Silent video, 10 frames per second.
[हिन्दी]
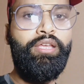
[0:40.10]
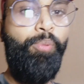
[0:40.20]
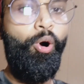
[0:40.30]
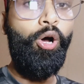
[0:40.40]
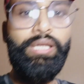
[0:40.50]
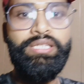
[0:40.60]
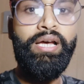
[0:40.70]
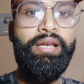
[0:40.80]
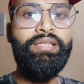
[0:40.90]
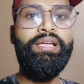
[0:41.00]
कि बहुत
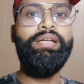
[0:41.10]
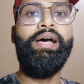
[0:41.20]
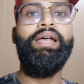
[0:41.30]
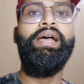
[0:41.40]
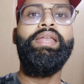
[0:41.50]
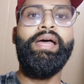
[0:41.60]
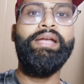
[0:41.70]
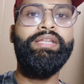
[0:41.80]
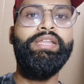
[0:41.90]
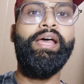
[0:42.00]
अच्छा रिजल्ट आया है
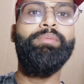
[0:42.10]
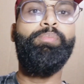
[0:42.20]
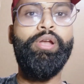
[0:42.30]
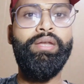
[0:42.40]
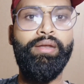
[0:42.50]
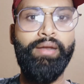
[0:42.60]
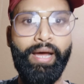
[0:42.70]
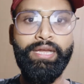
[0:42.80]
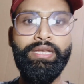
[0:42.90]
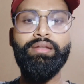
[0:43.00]
नाइन्टी नाइन पॉइंट
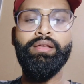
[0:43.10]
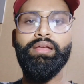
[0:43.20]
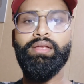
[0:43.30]
नाइन